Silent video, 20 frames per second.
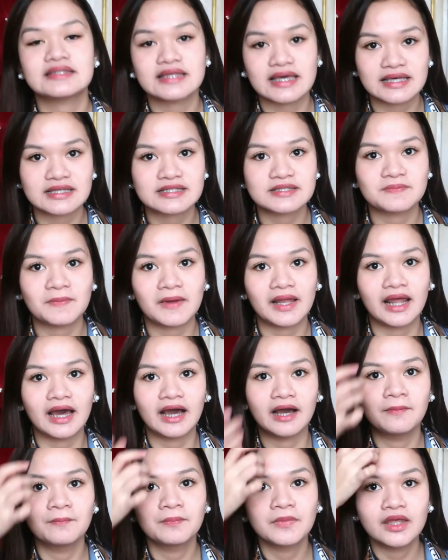6 pa
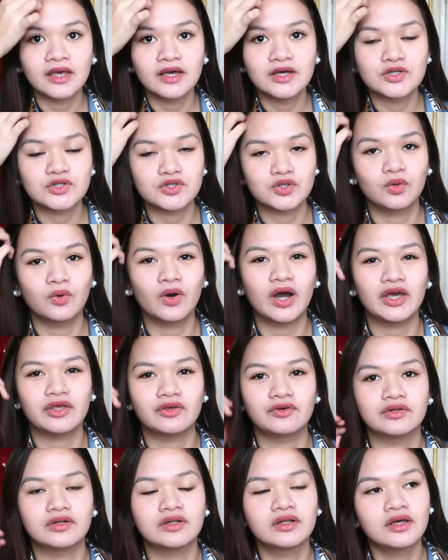lang. So,
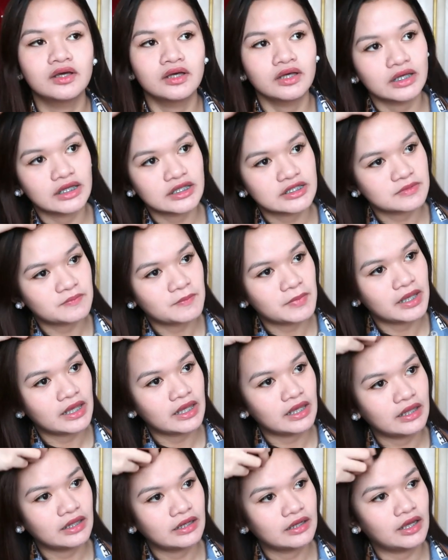ayun. It's
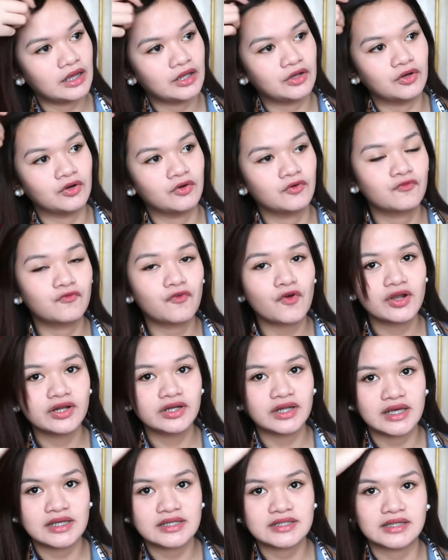been, ano,
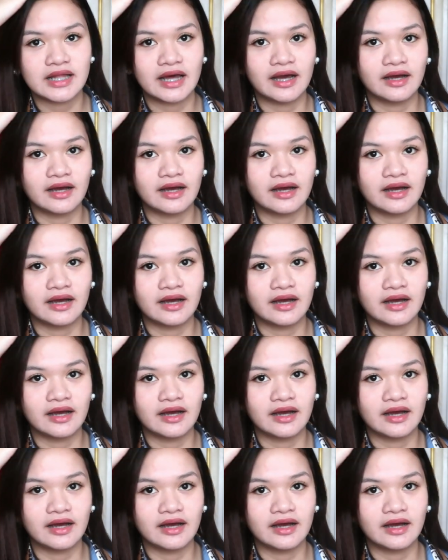4 days